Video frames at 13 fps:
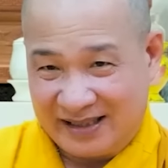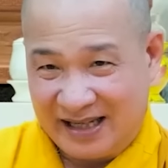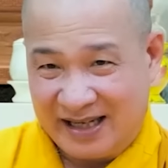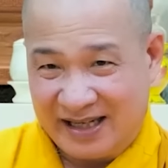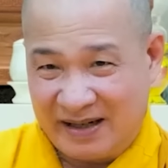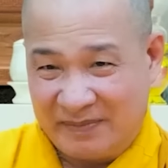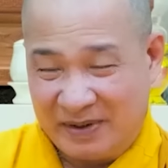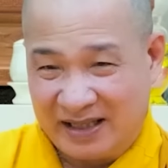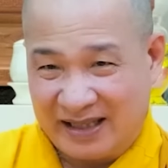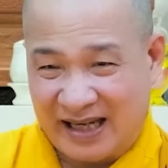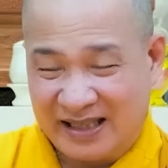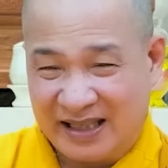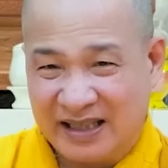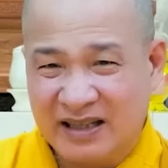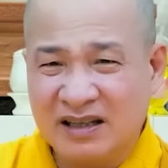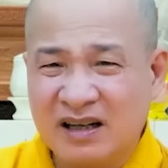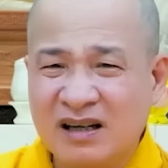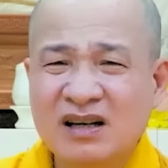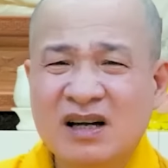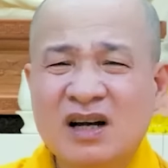gì hay bị người ta gì vậy đó,
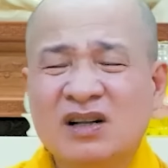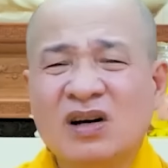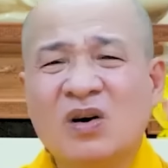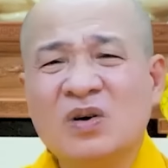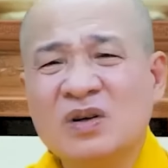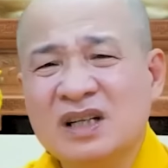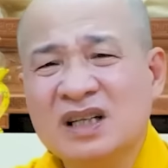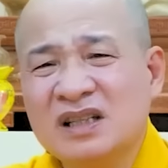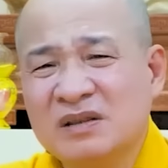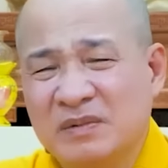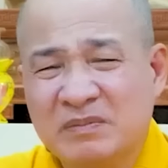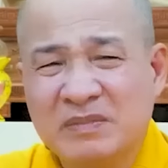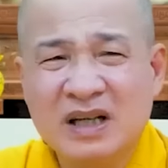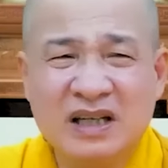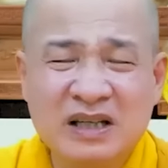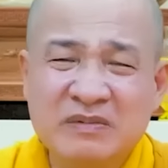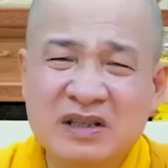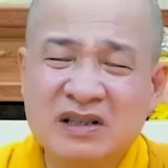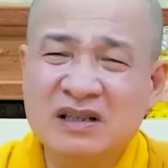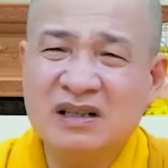thôi đi, mình biết kiếp
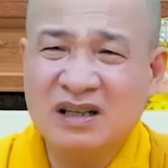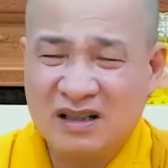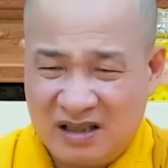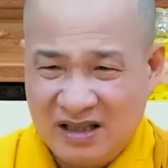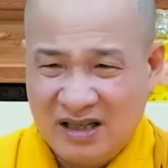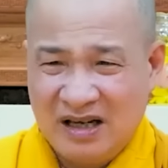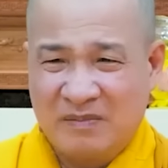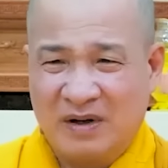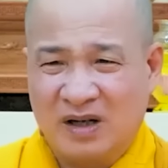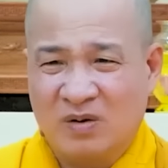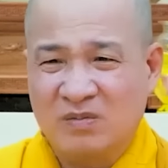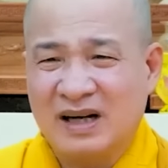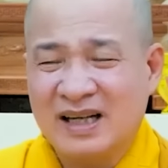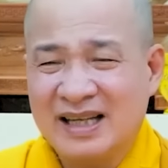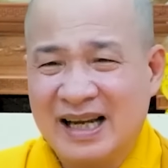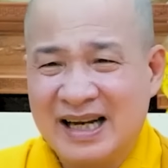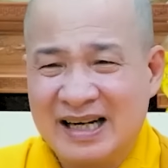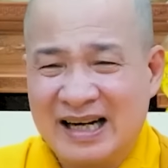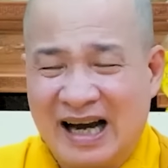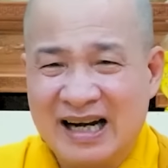trước á mình cũng đã
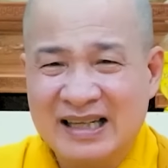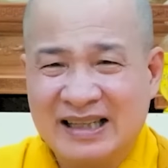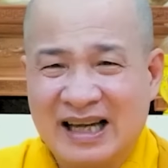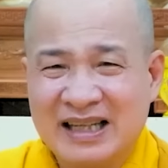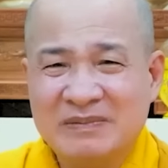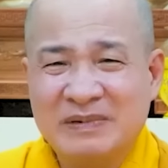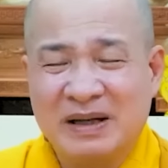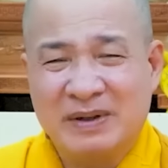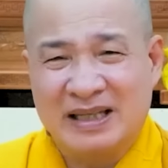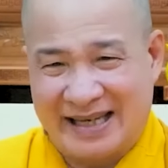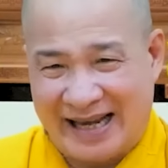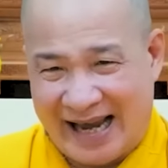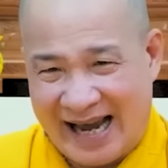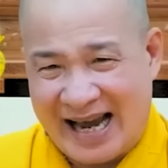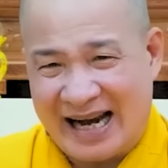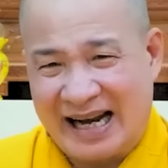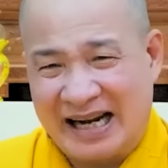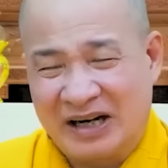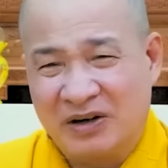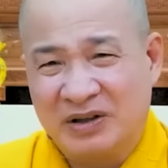vay nợ người ta, kiếp này mình trả một
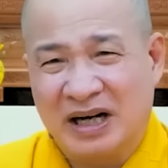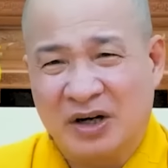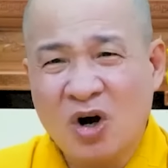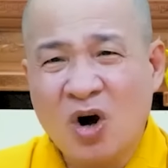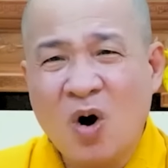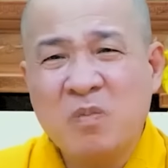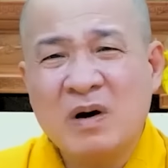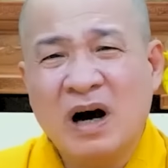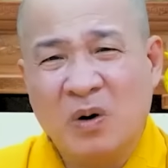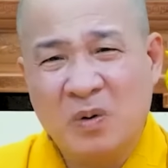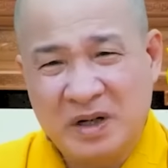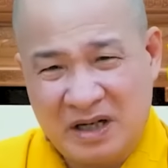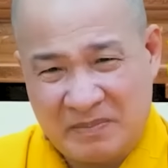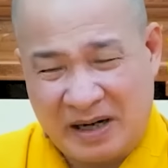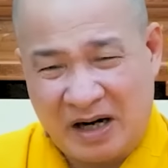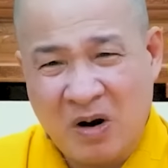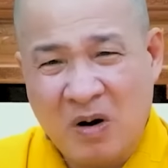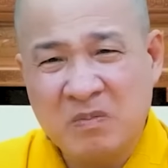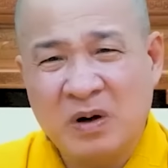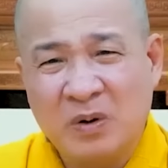lần coi là nó hốt hụi. Nó mà
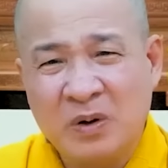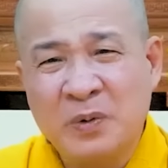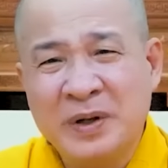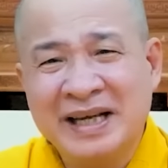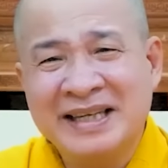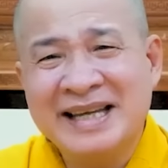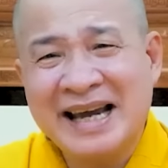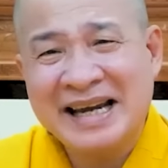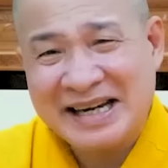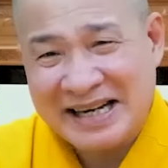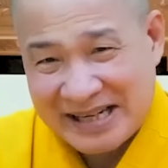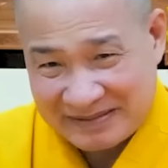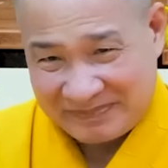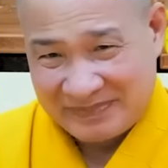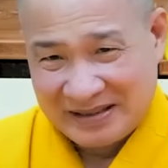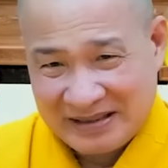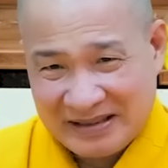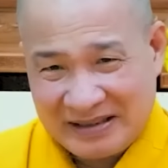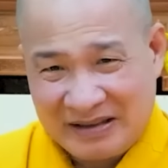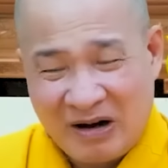hốt hụi nguyên dây á,
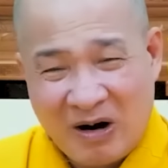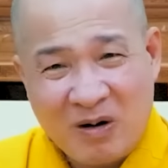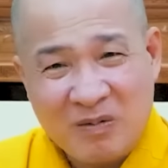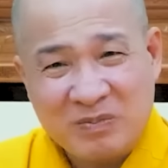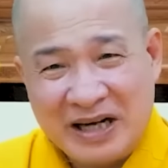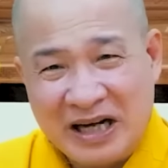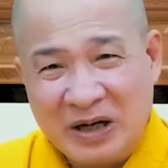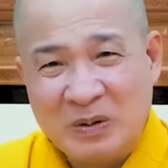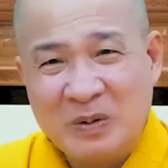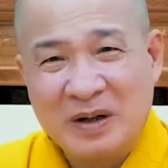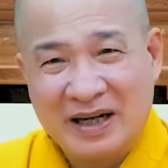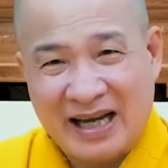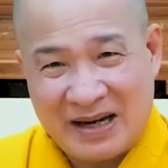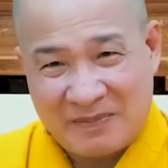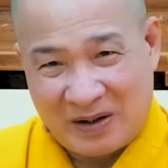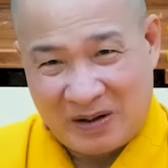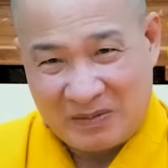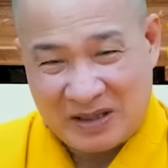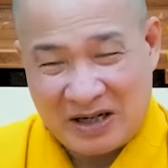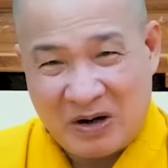nó hốt đi luôn cái
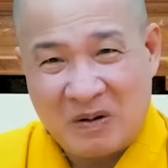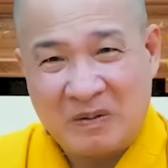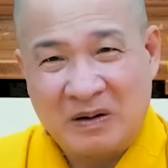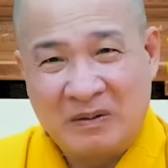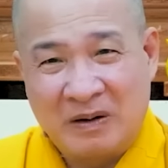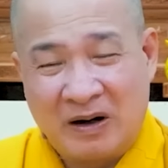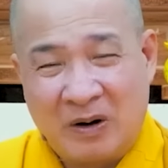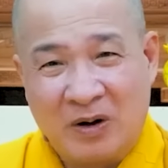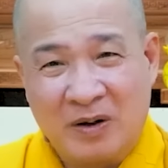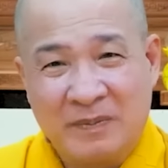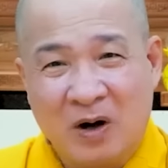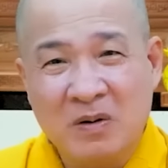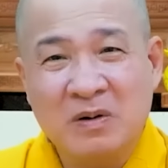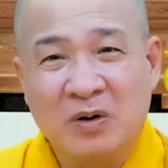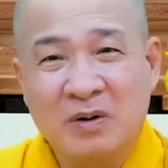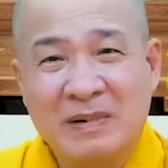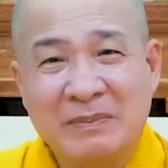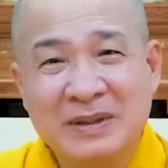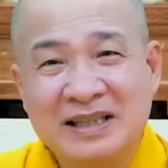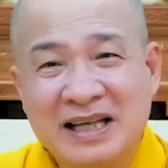một á, hốt hụi mà hốt hụi
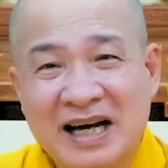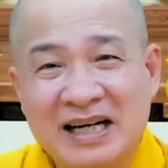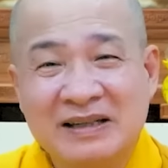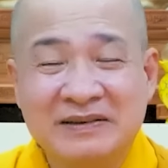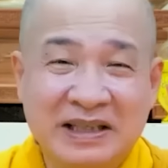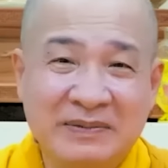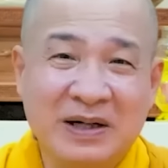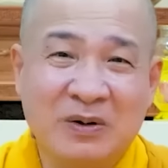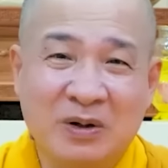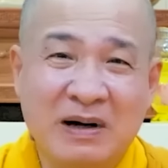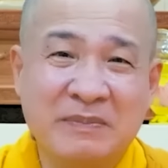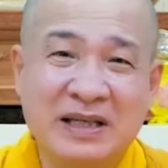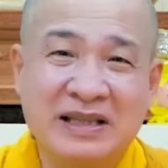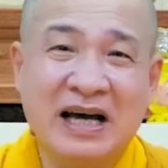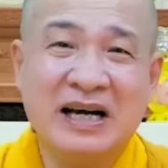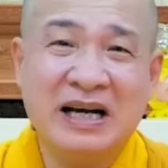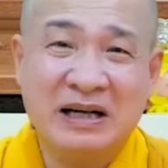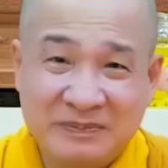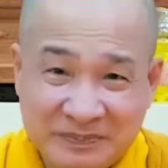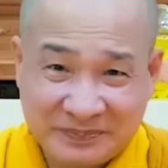30 Tết. Chị biết hụi 30 Tết
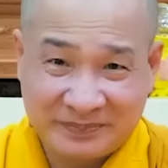không?